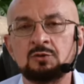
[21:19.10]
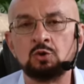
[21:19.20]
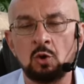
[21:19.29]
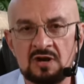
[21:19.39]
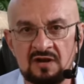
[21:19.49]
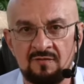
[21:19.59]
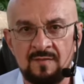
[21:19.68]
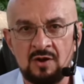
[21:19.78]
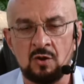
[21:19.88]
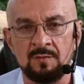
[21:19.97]
только в
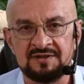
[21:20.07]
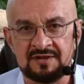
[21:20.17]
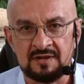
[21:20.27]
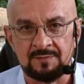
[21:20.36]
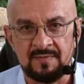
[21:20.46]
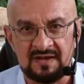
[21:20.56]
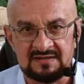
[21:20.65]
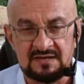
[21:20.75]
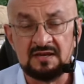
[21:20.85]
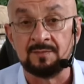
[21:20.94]
моем
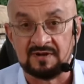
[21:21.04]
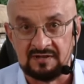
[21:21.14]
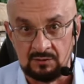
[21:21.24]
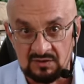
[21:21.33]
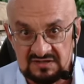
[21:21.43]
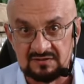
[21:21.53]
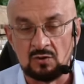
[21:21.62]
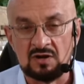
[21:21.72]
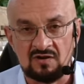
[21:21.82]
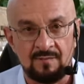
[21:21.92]
интернет-магазине и продается
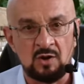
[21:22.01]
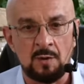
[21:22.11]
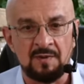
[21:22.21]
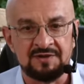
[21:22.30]
только в моем